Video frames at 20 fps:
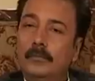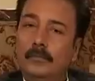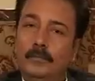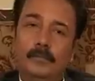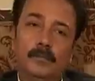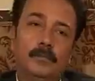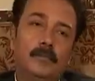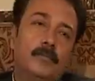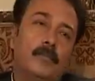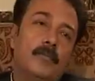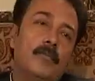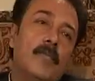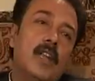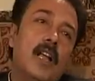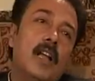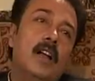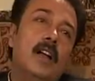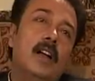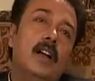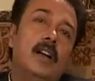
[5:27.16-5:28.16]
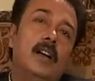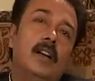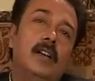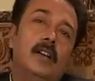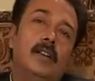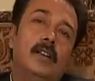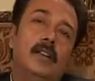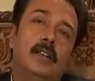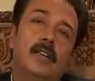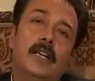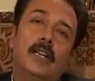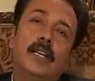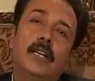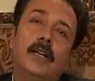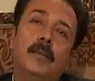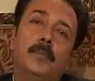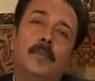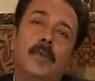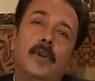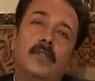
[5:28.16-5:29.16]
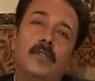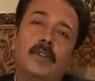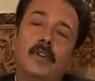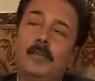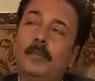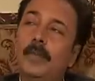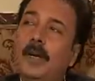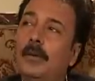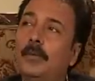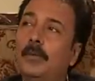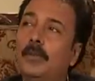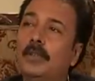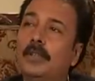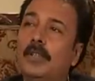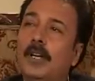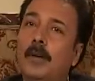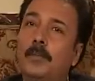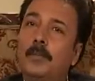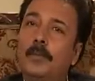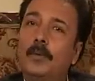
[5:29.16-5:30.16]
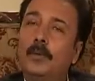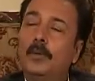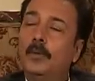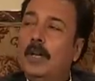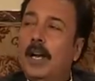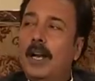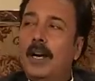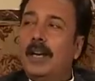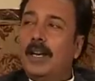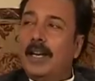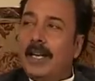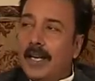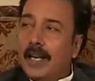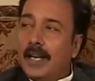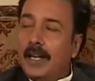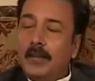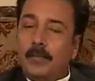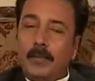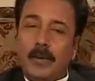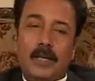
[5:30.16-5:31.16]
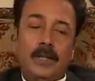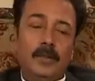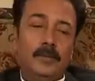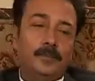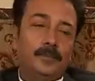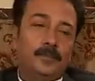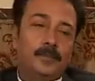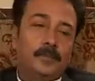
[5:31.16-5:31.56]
हम्म। देखिए परवेज़ महमूद साहब को उधार लेना नहीं पड़ा